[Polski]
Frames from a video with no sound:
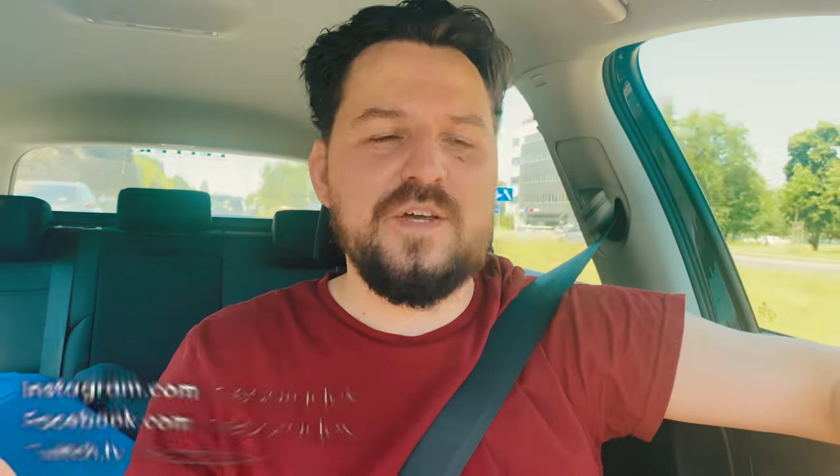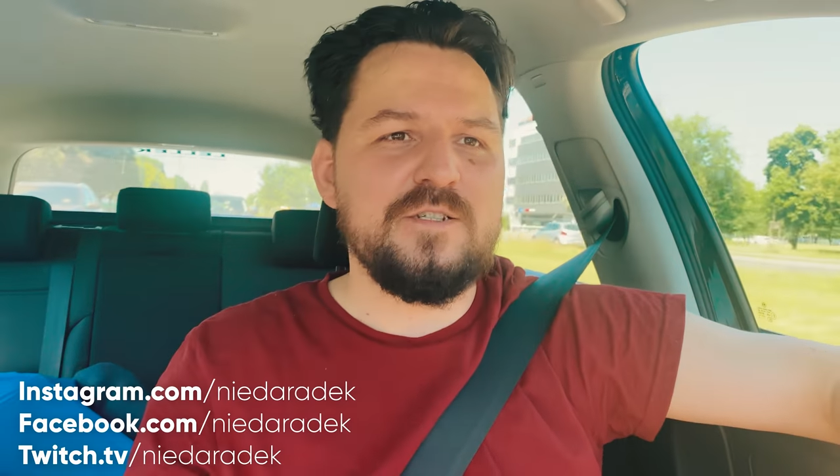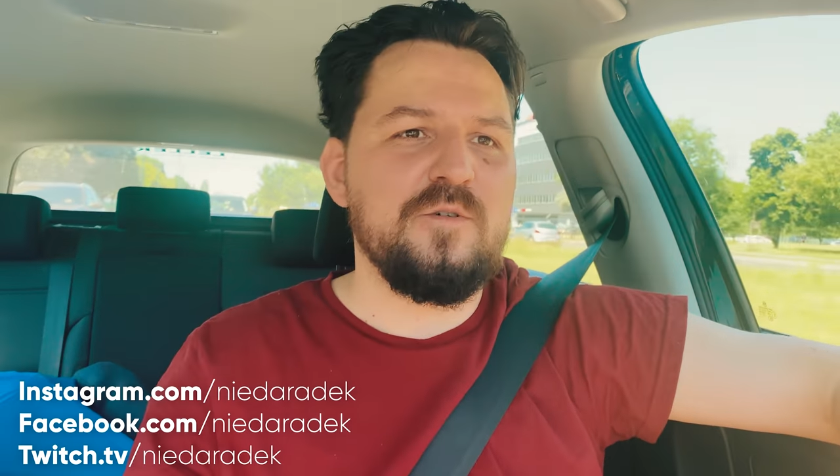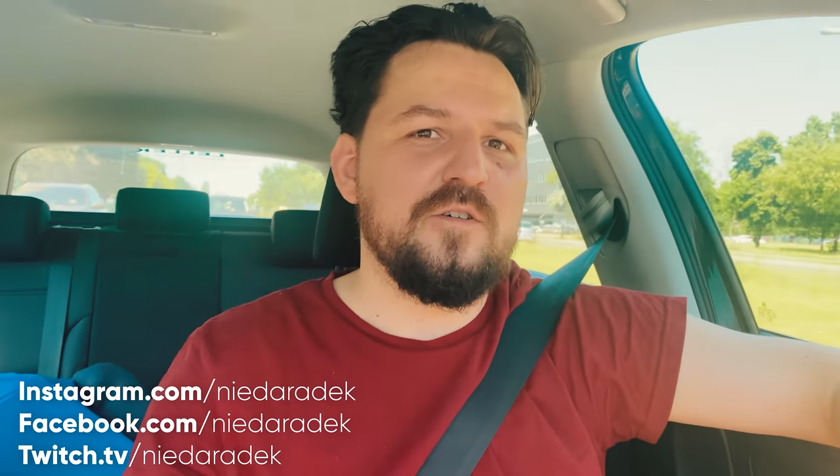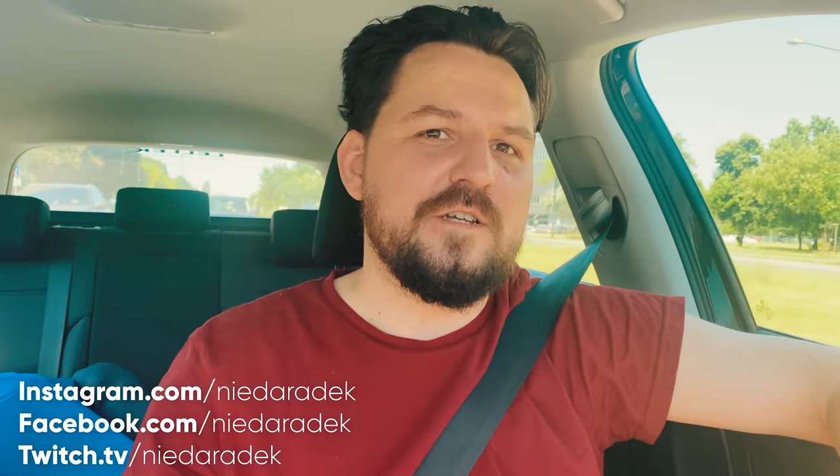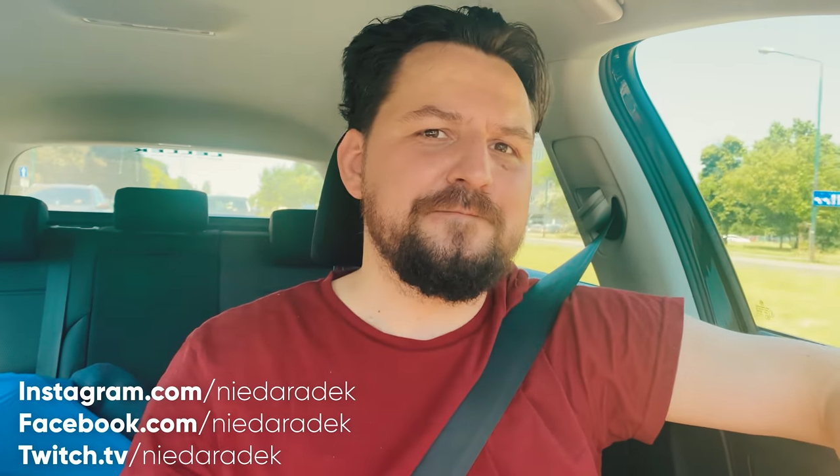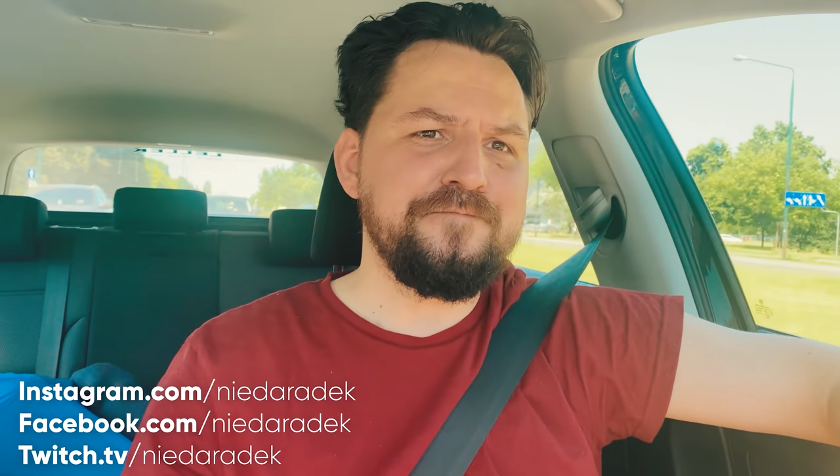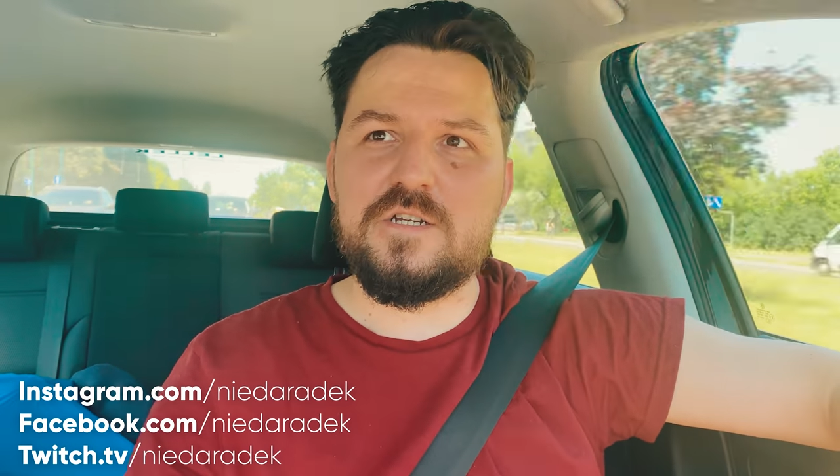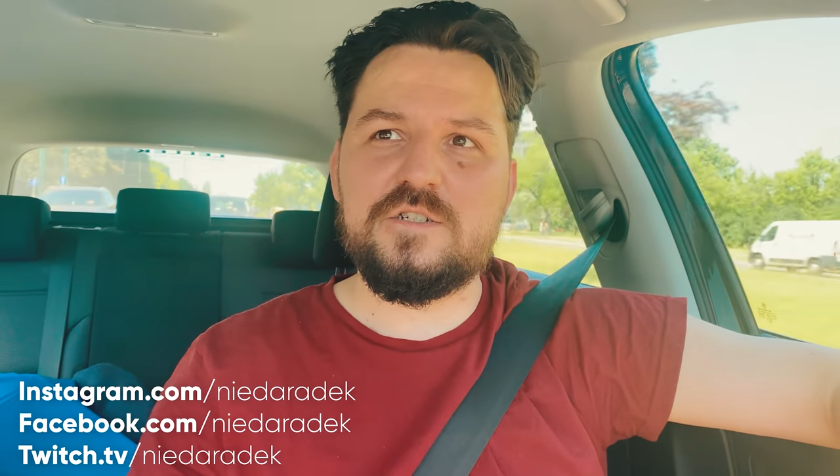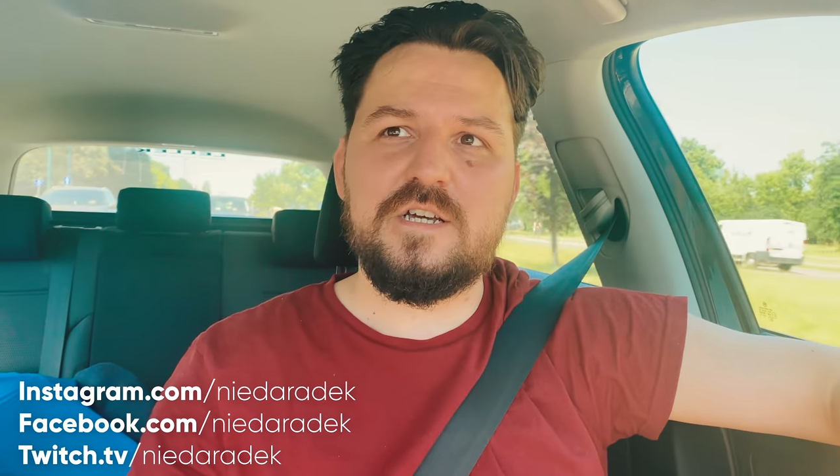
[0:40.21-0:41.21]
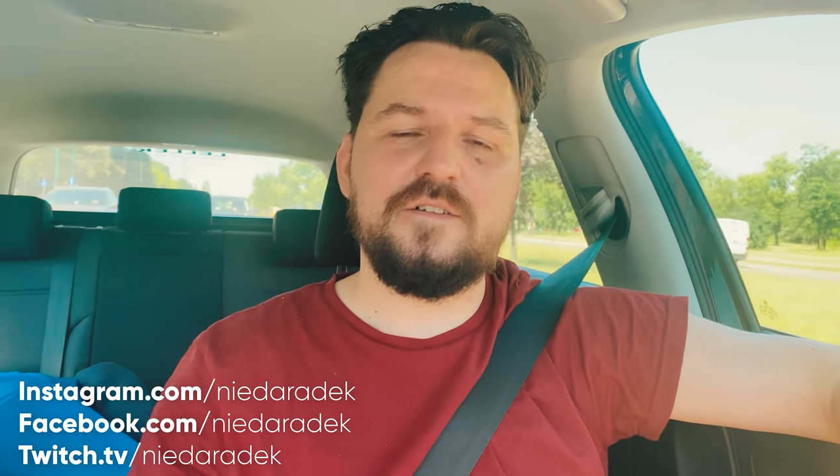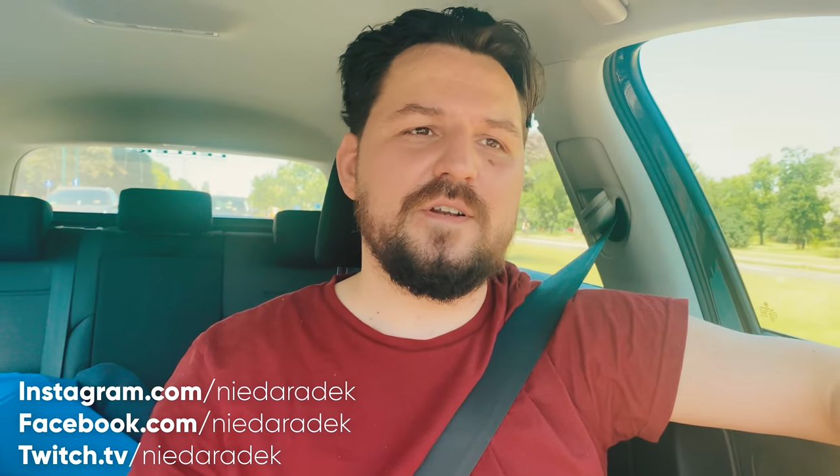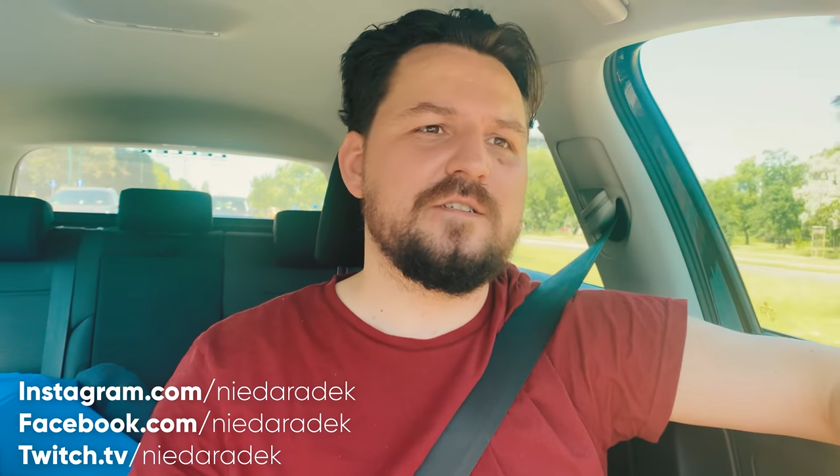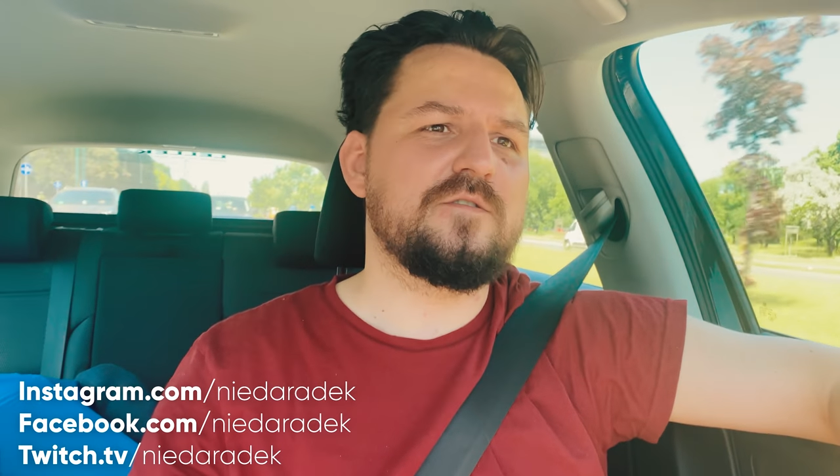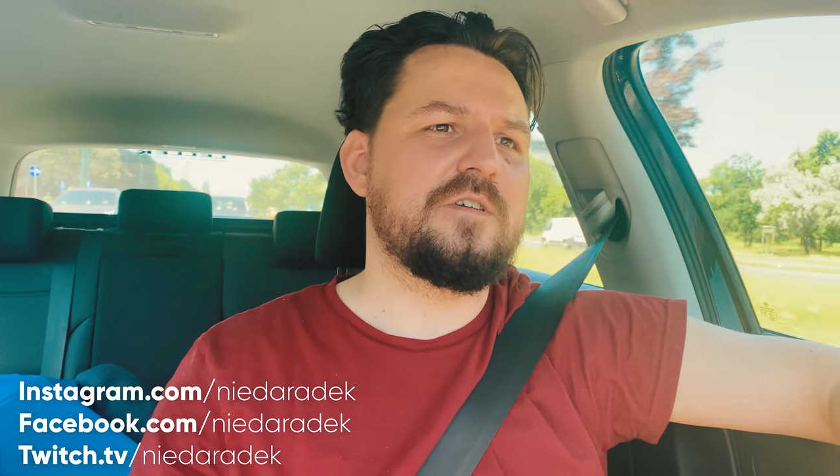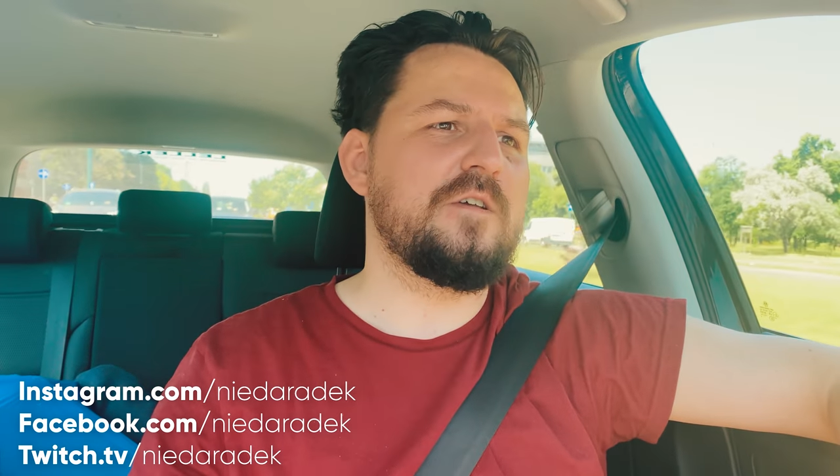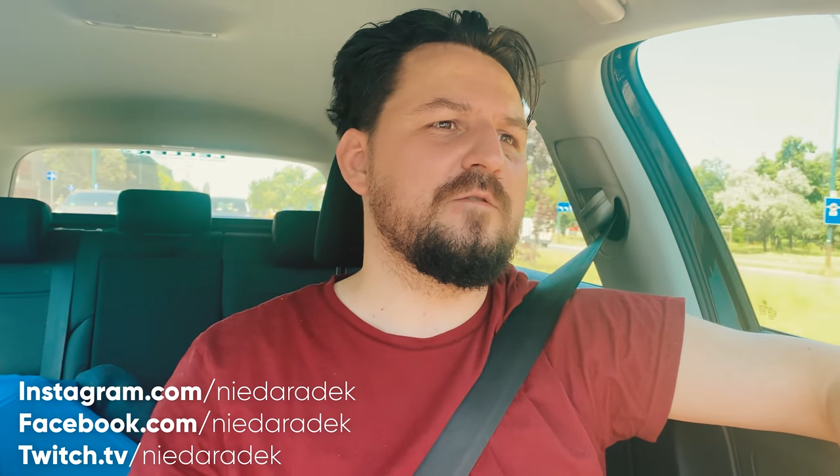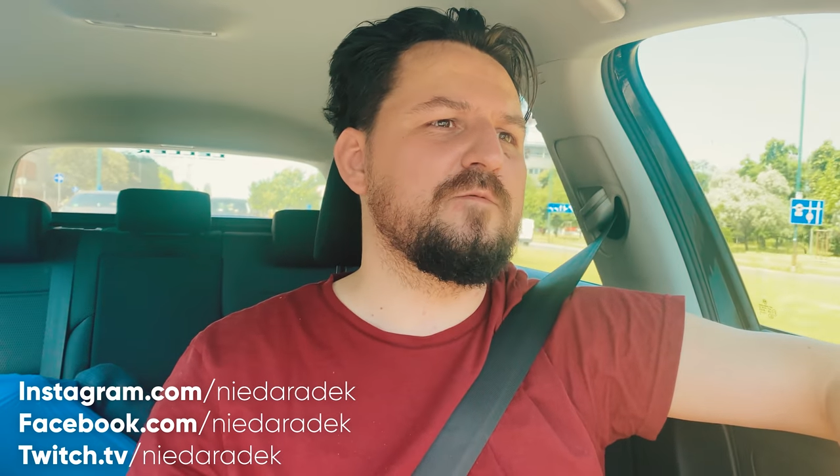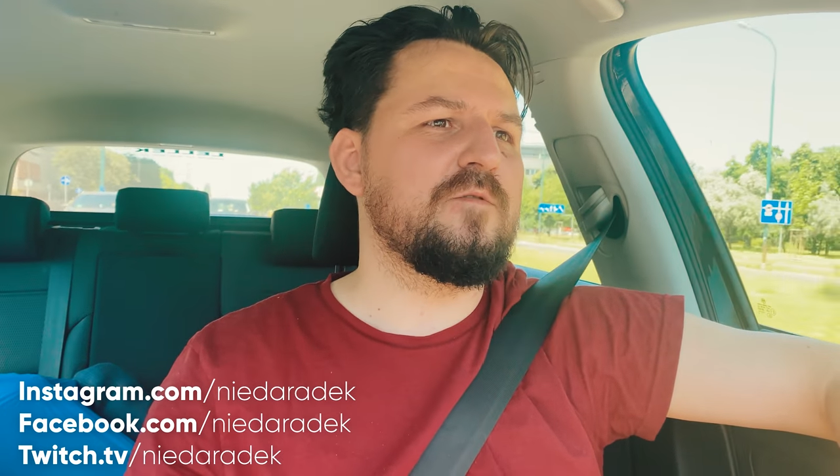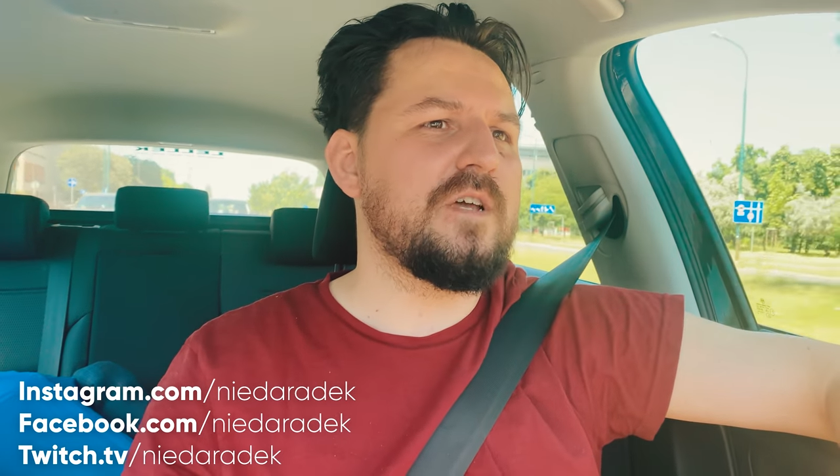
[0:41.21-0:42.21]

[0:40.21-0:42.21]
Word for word: wiedzą o tym, że wraz z Kingą